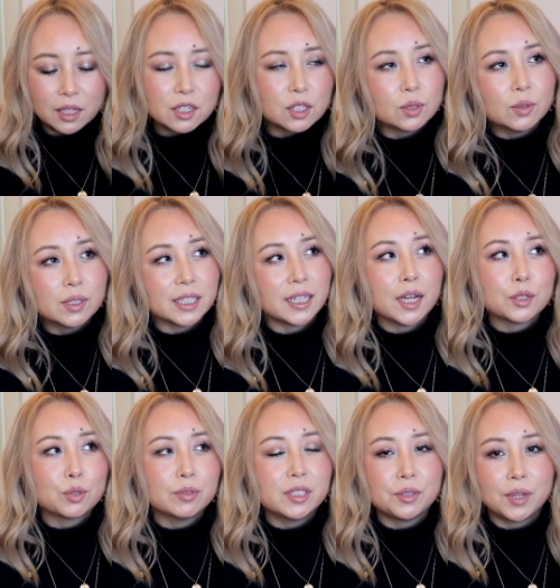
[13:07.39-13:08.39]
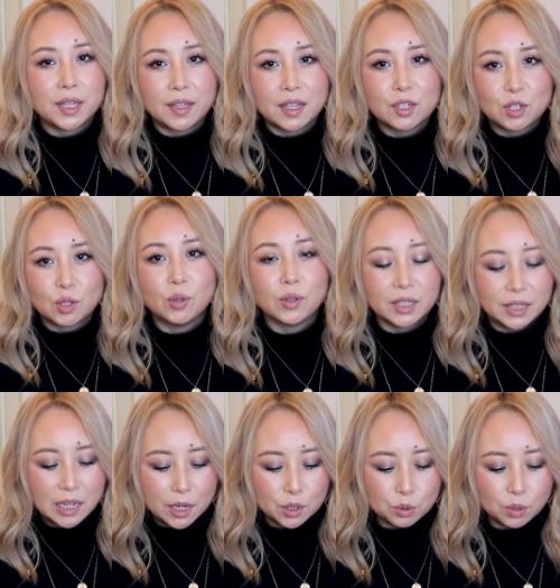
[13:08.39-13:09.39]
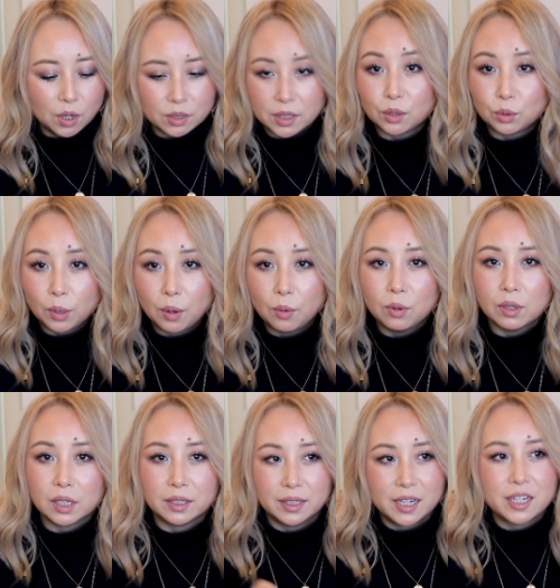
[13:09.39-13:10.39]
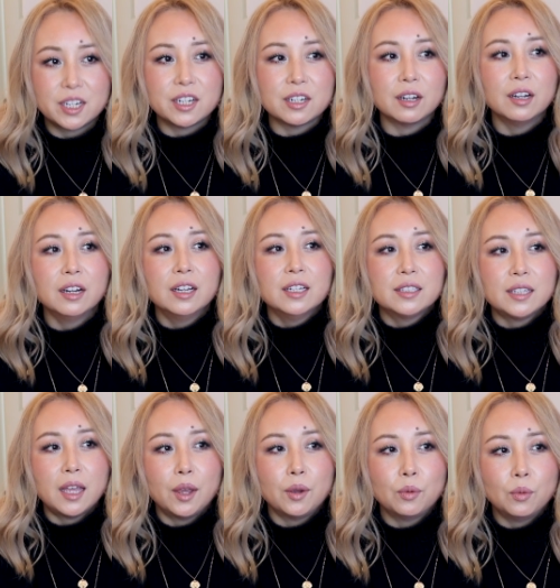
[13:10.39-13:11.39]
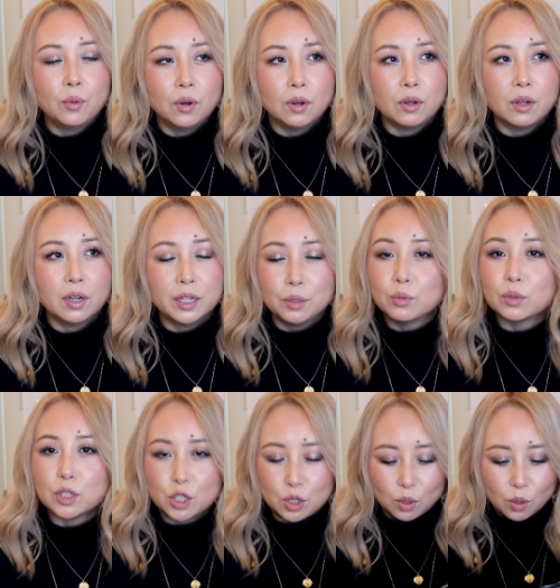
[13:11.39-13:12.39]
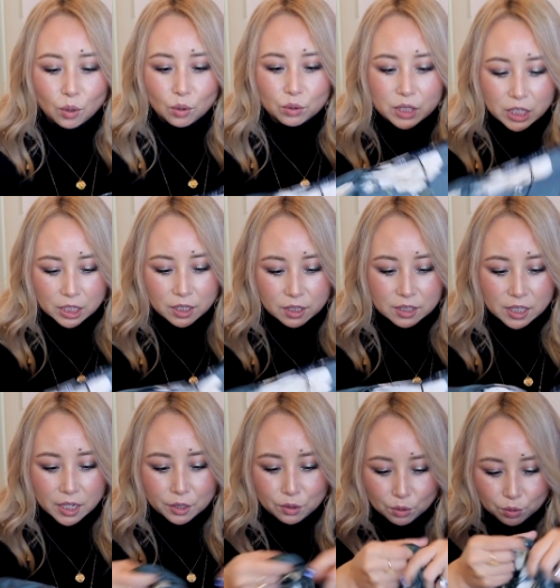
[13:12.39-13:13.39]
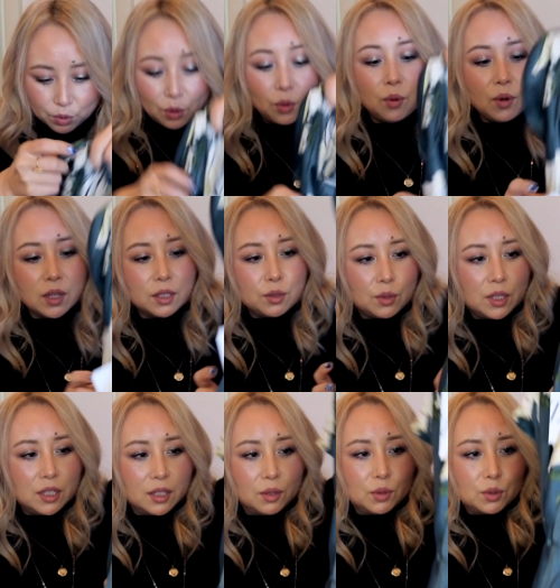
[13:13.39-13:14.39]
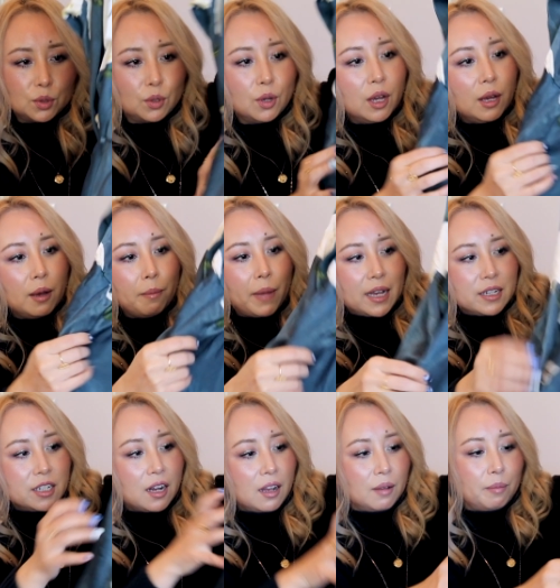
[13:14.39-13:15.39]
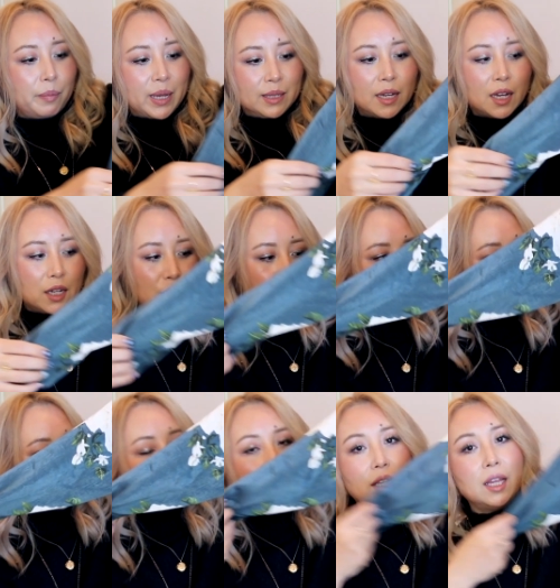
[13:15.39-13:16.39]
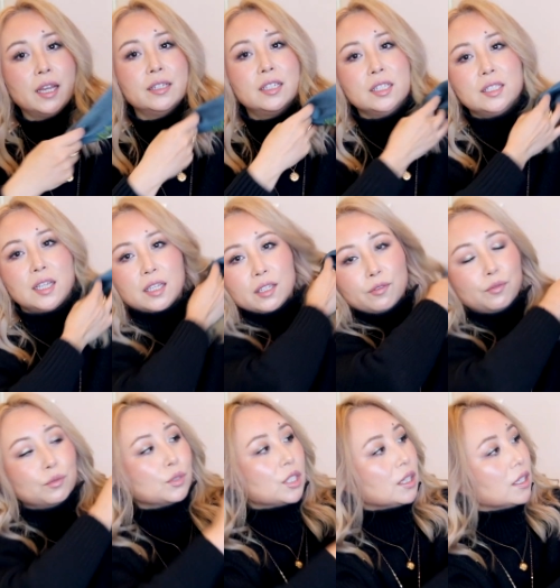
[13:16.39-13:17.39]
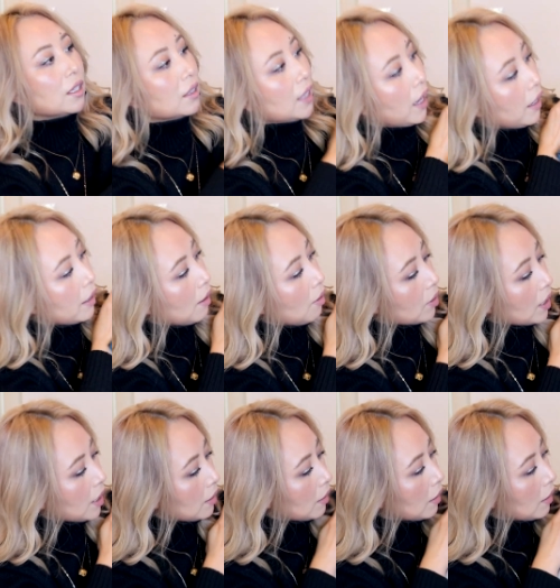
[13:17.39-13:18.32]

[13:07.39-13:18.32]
当时我给大家出心愿单的时候，我跟大家说好像断货了，但是在我黑五的时候这一件又有货了，所以呢我就马上把它收了回来。这件衣服真的太好看